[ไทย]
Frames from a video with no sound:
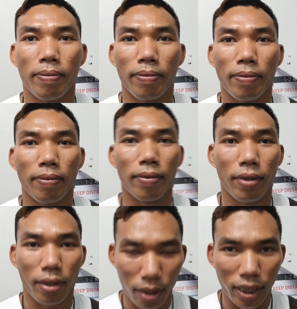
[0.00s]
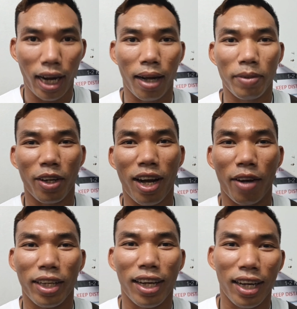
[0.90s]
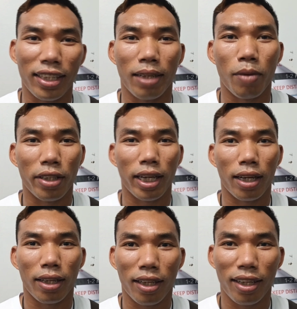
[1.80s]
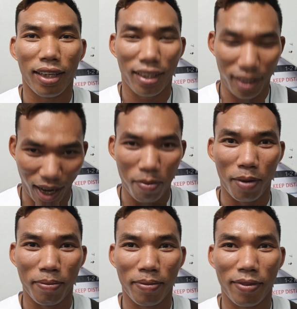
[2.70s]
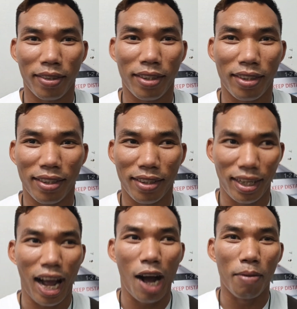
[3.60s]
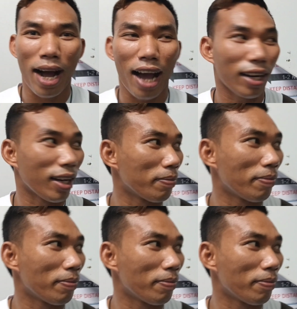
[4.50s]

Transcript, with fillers: เจ้าขาว ใช่ครับเจ้าขาวธีรชัยสิทธิ์หมอเสงตัวเลยนะ ครับผม่าขาวมากเลยครับ